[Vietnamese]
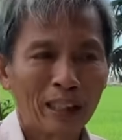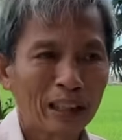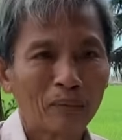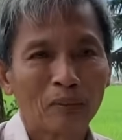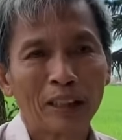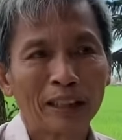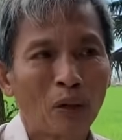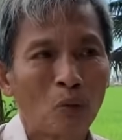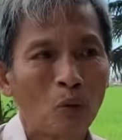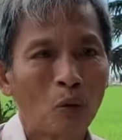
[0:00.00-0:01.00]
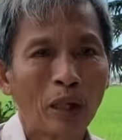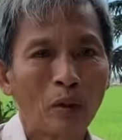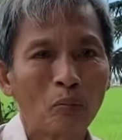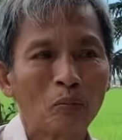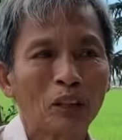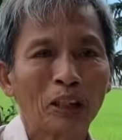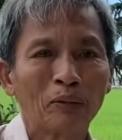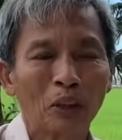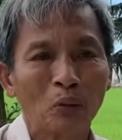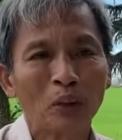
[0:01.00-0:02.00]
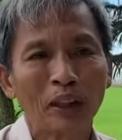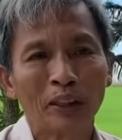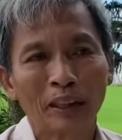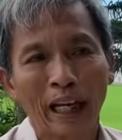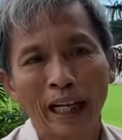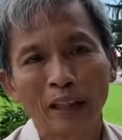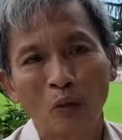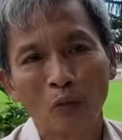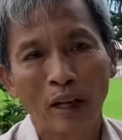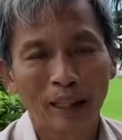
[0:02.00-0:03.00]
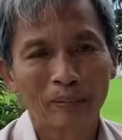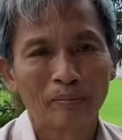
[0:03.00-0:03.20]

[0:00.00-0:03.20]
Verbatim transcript: niềm tin sâu không tìm hiểu kinh kệ của phật